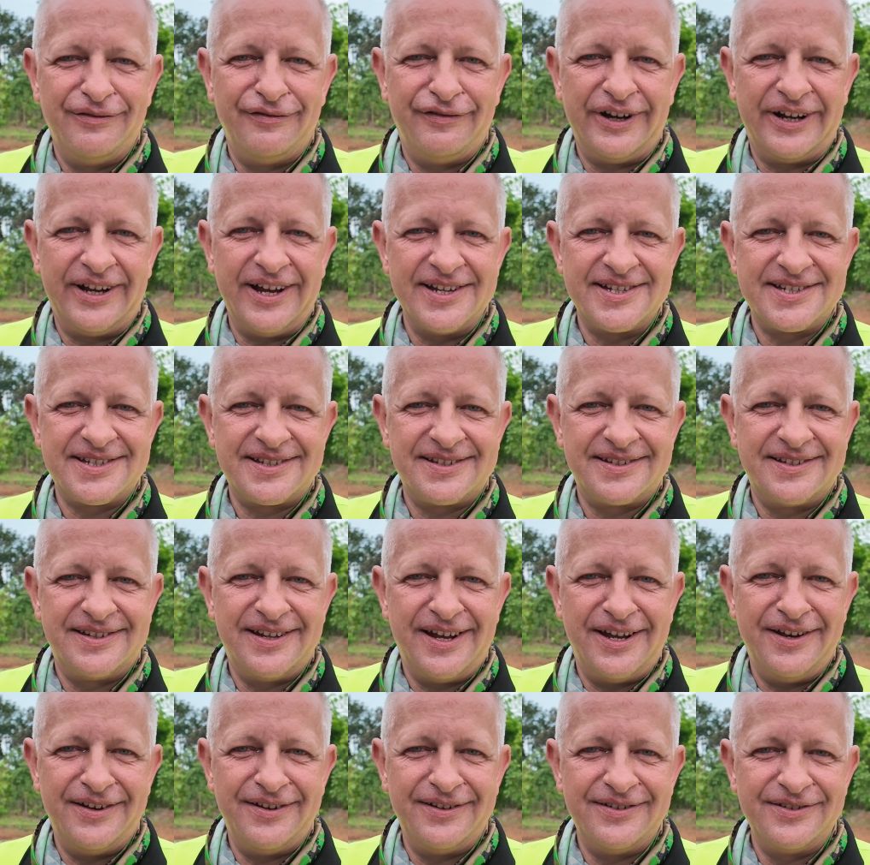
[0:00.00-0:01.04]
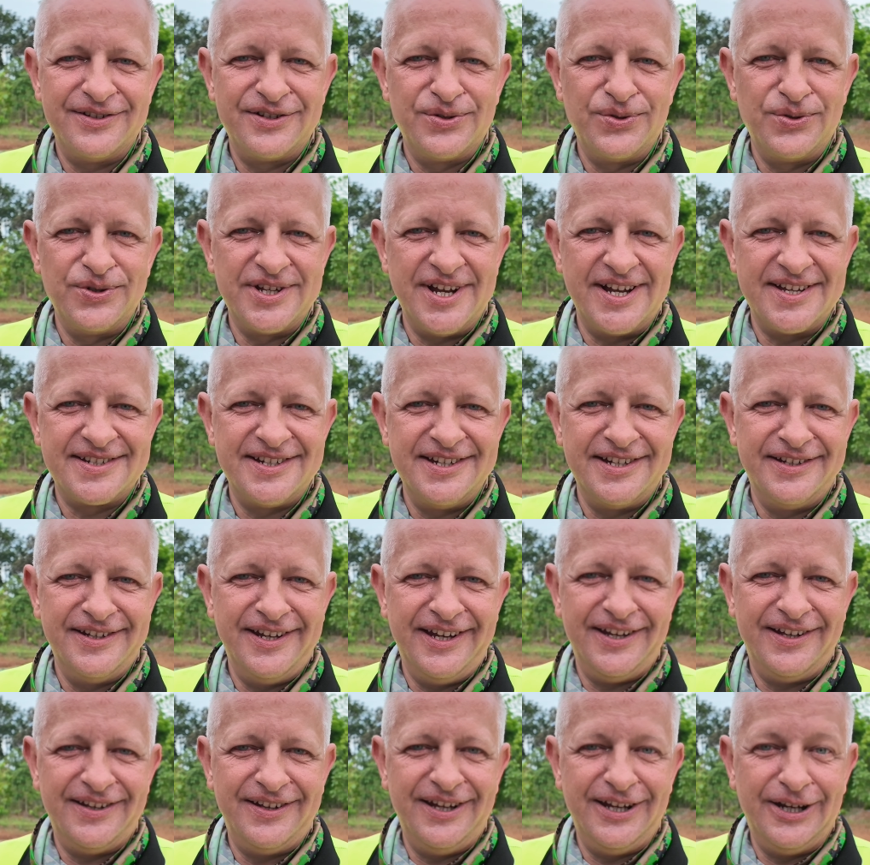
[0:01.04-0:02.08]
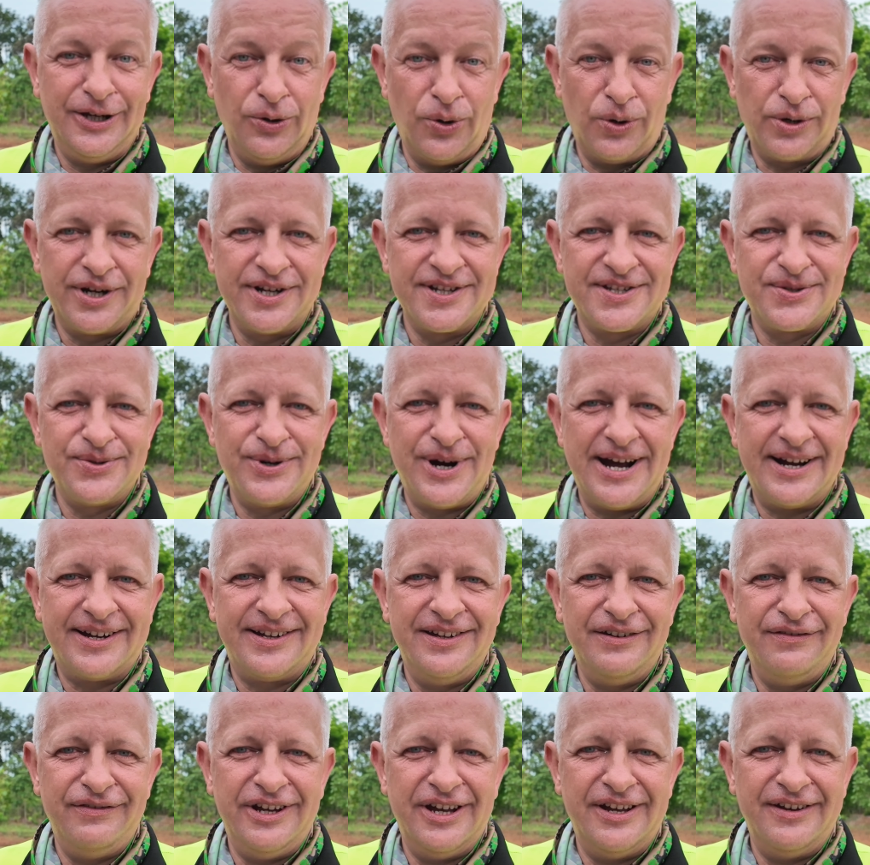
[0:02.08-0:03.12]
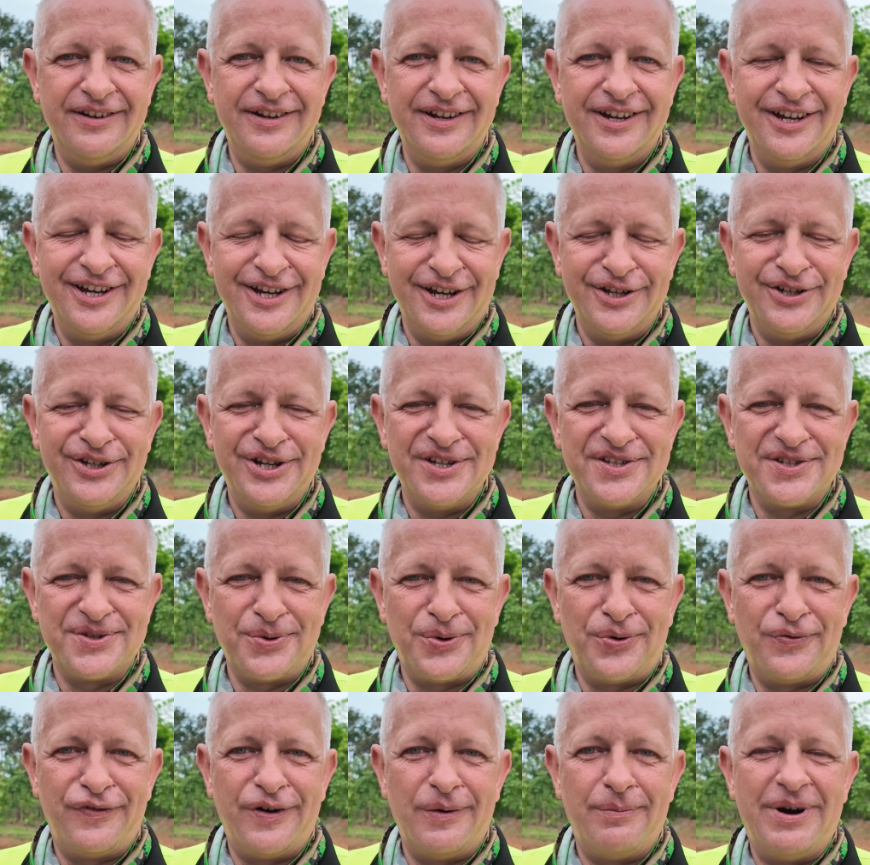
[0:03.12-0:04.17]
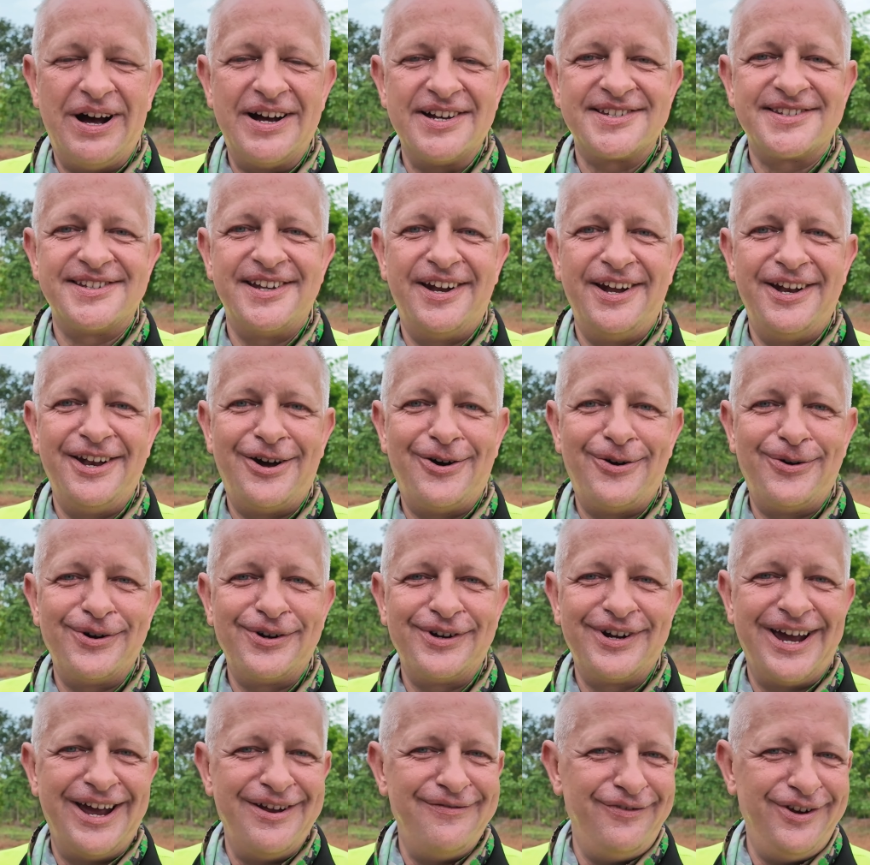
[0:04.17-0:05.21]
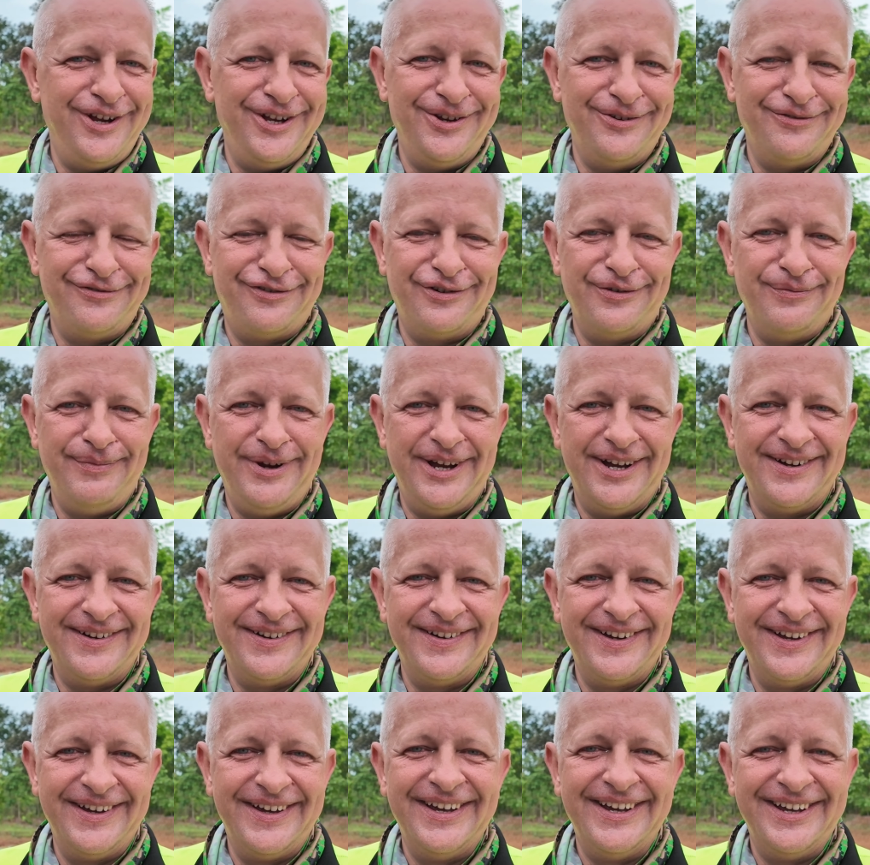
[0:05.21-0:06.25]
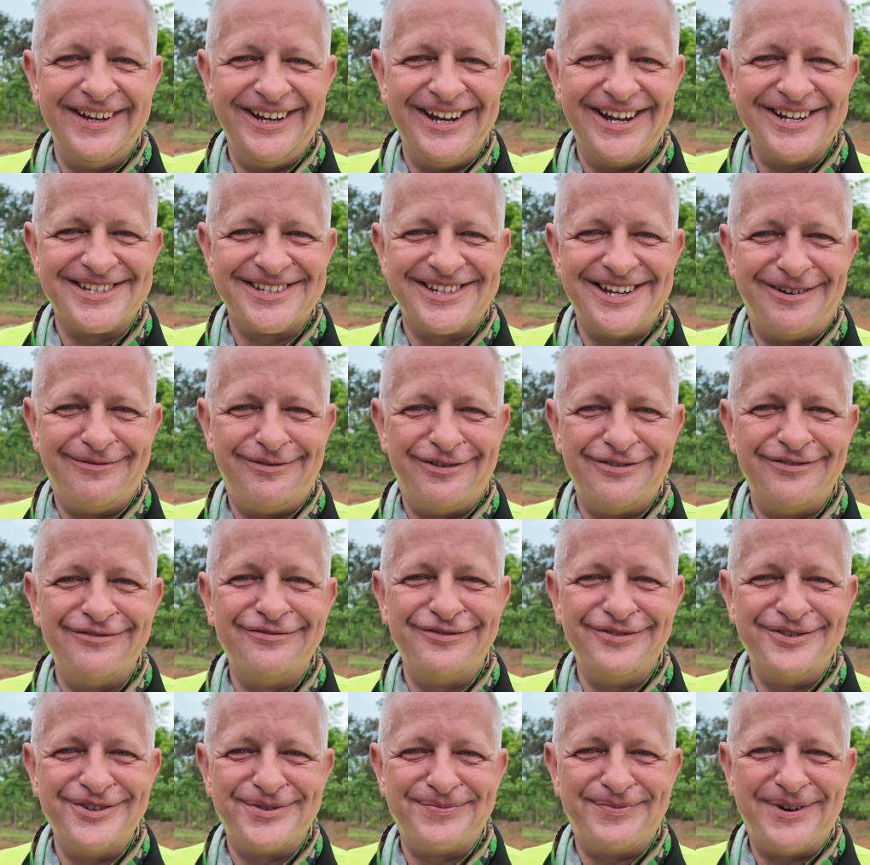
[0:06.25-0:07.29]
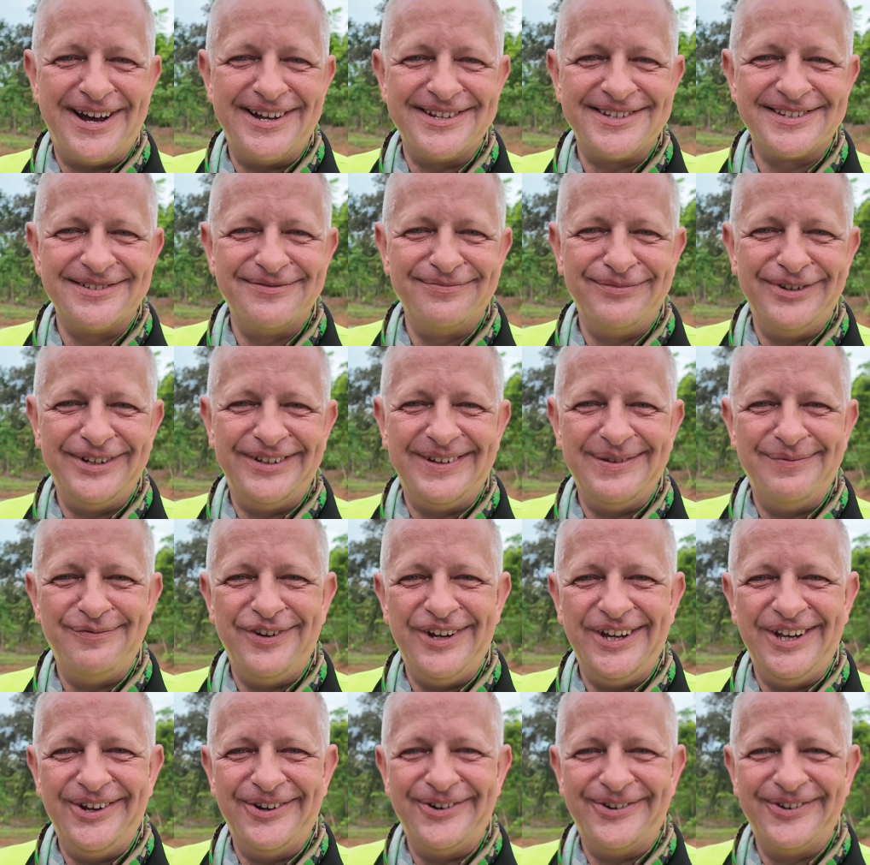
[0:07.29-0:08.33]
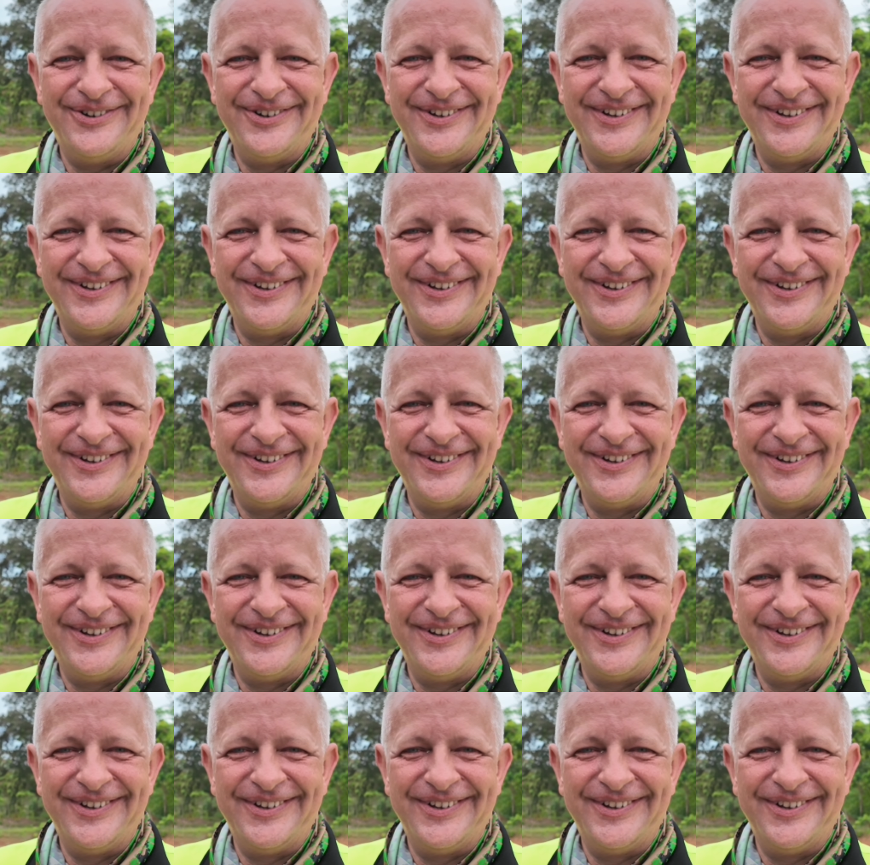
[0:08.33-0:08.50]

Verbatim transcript: vergesst dann zusätzlich nicht die Glocke zu aktivieren, denn so verpasst ihr dann auch kein Video von mir. Jetzt aber viel Spaß mit dem Video.